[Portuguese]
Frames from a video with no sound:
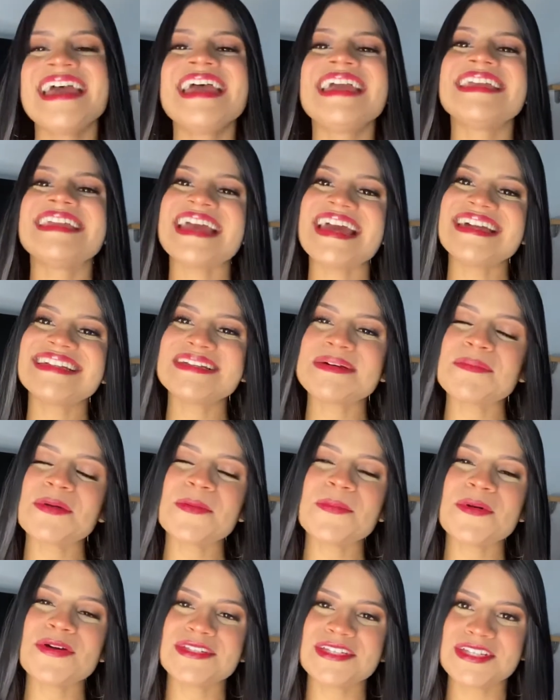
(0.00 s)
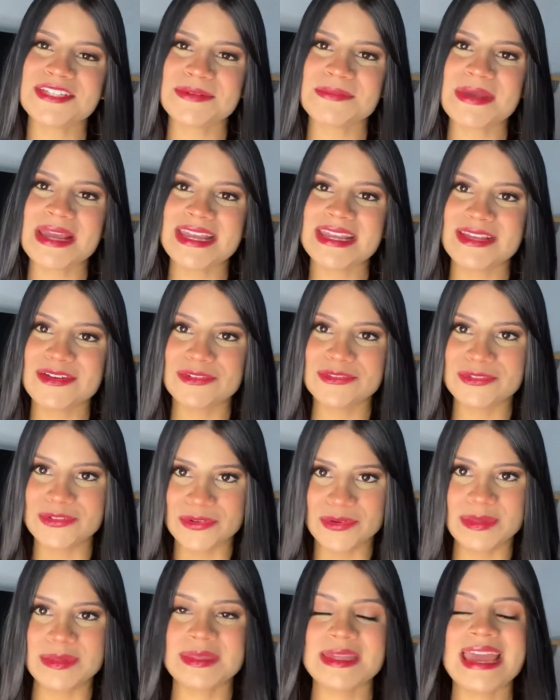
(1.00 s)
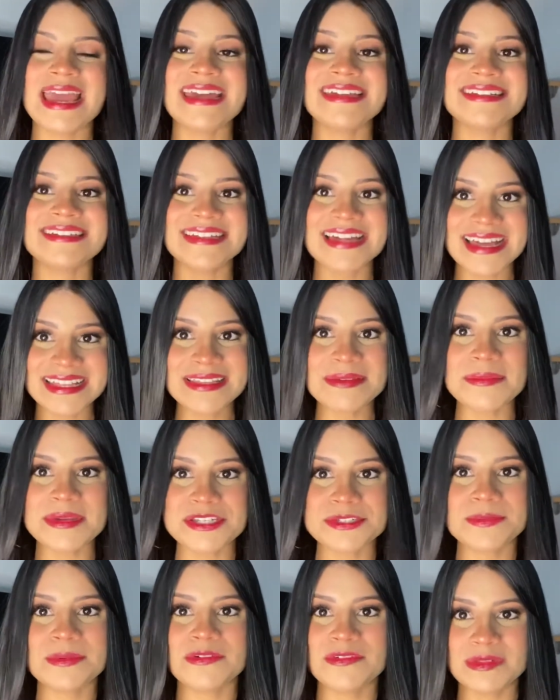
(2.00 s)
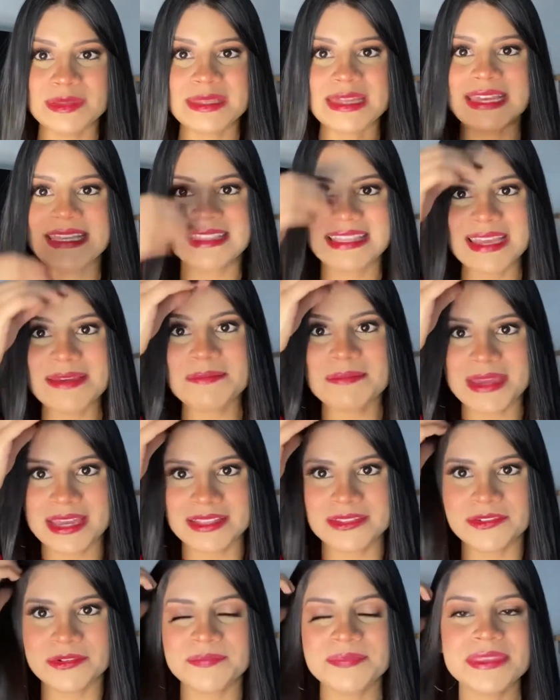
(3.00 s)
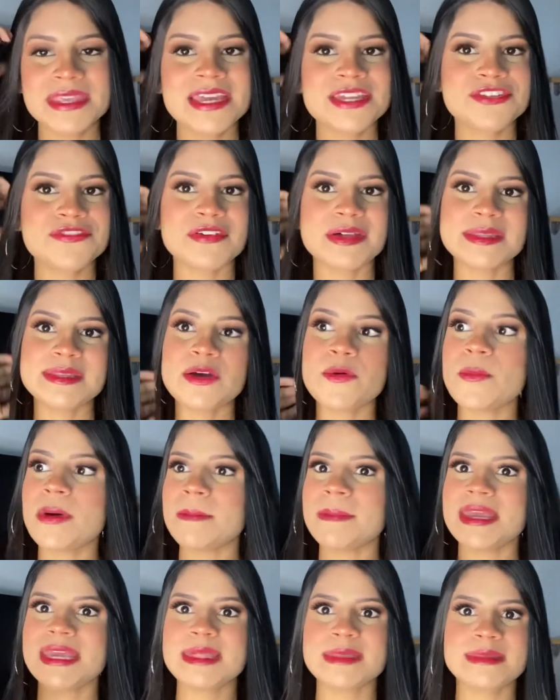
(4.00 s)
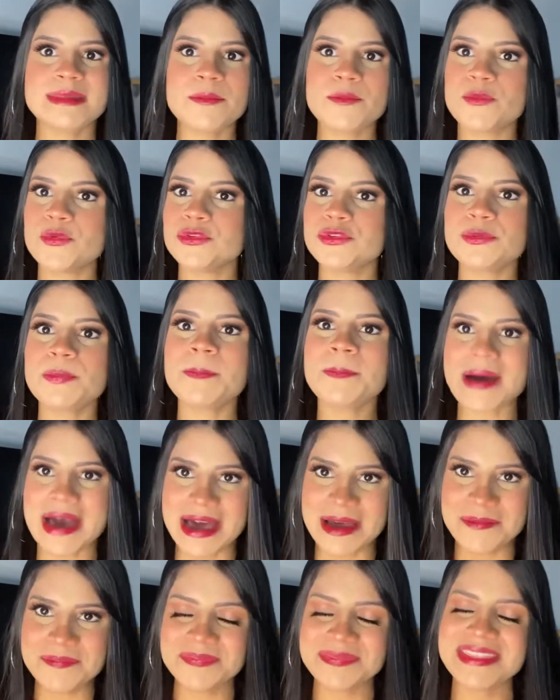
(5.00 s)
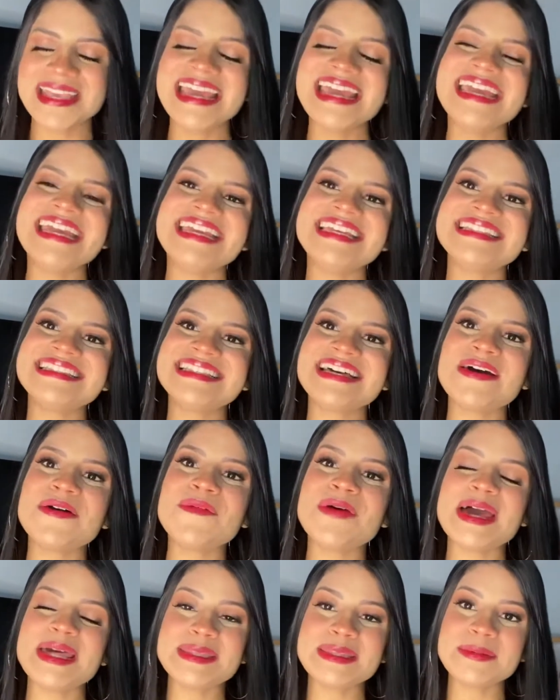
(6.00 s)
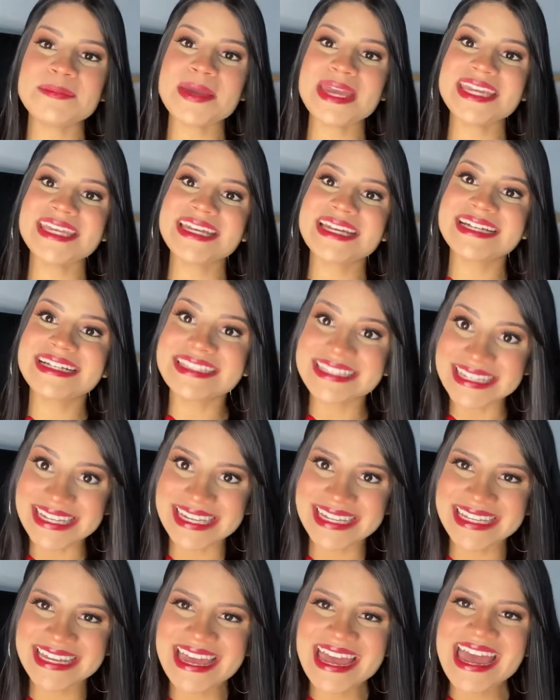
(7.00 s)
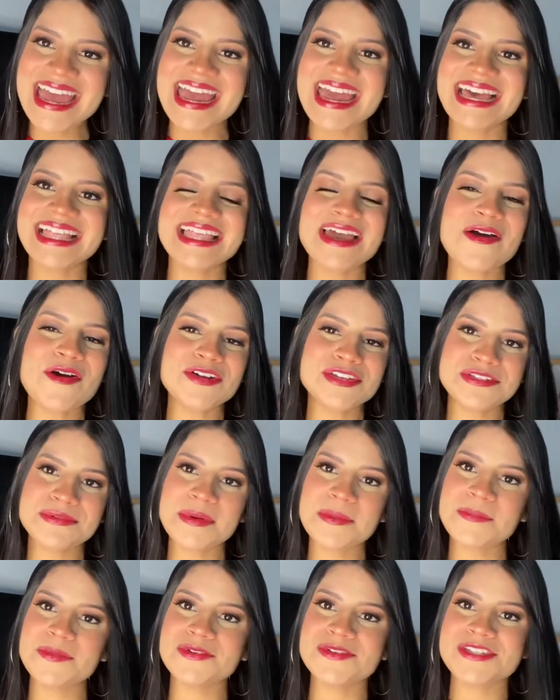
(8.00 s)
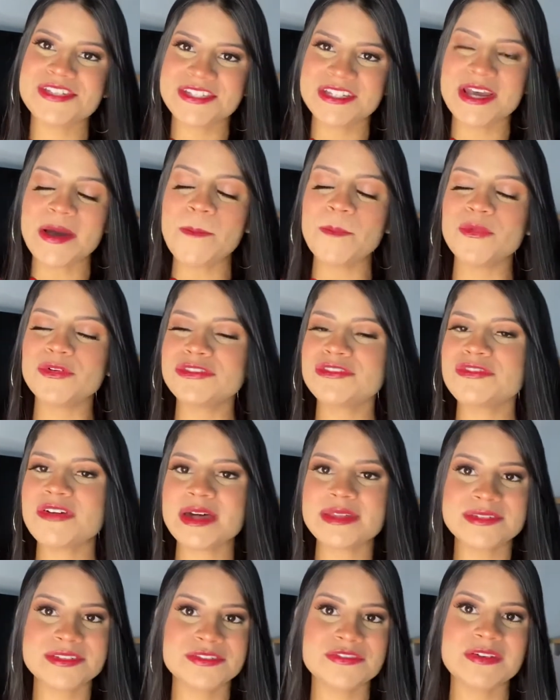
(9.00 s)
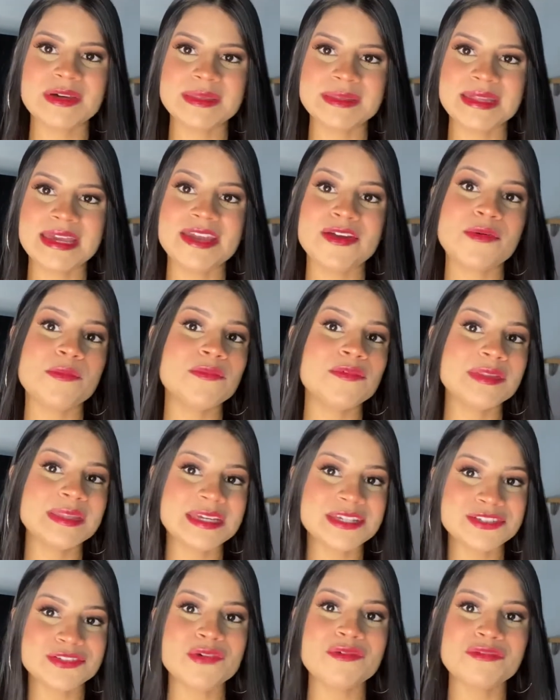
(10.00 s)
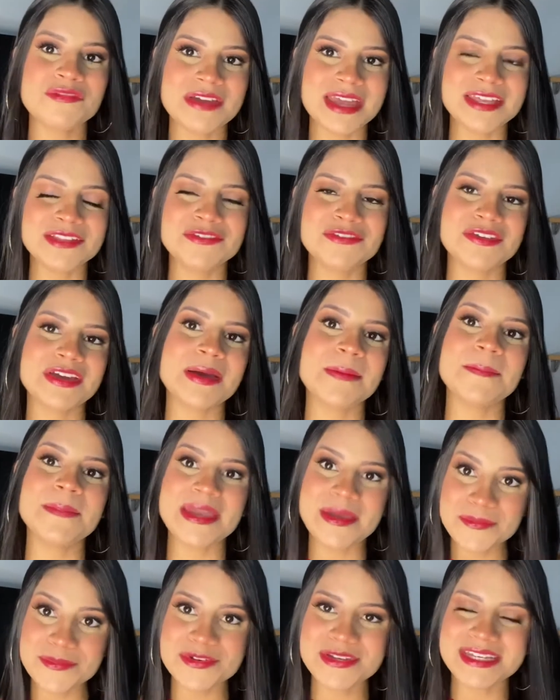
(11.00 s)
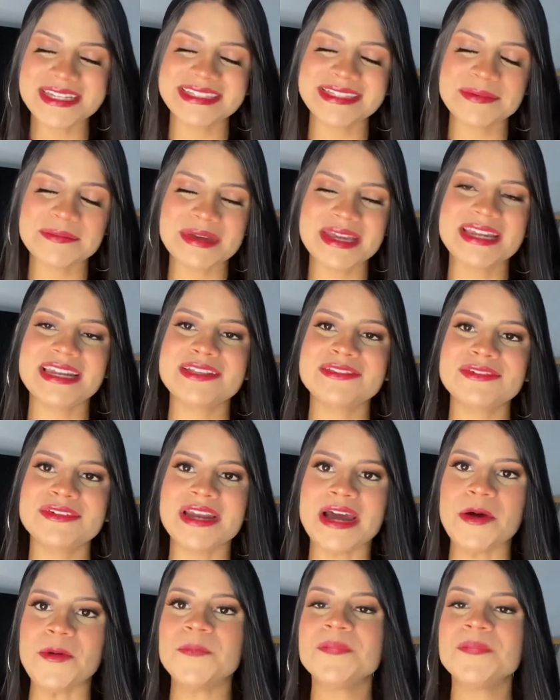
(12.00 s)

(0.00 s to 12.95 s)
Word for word: que essa proposta de make que eu trouxe é exatamente pra você que tem medo de fazer uma make assim muito pá. Então essa make clean, ela é ótima pro dia, muito fácil de fazer e como vocês estão vendo, fica bem bonita, bem natural.